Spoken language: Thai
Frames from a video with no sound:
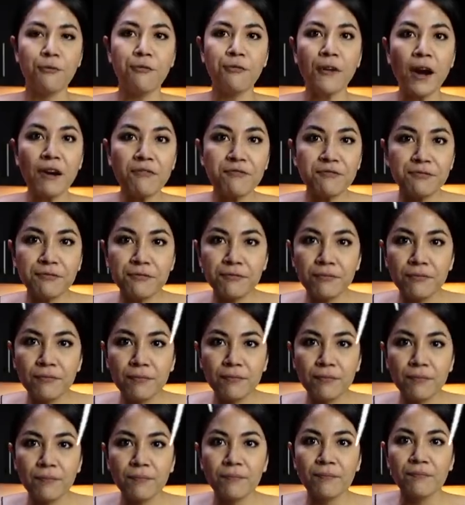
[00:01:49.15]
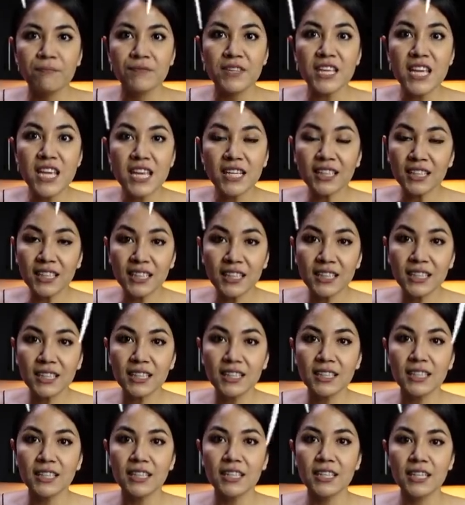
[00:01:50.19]
ฟึ๊บนี่คือ
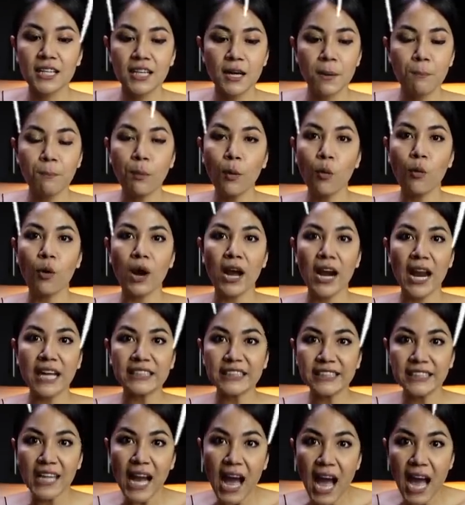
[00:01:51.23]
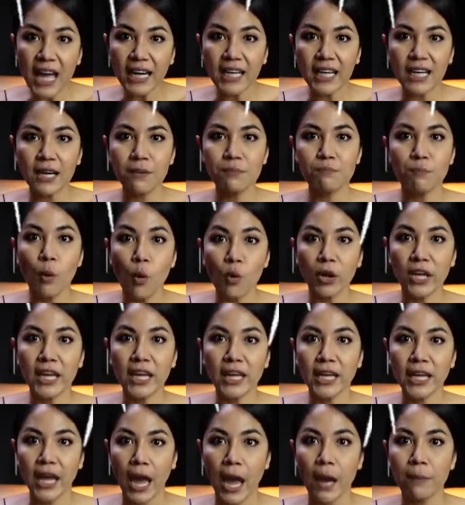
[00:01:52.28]
ปูอลาสก้านะคะปูคิ
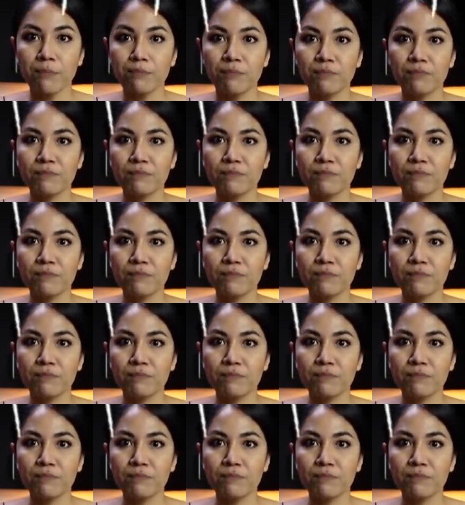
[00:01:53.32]
งแคป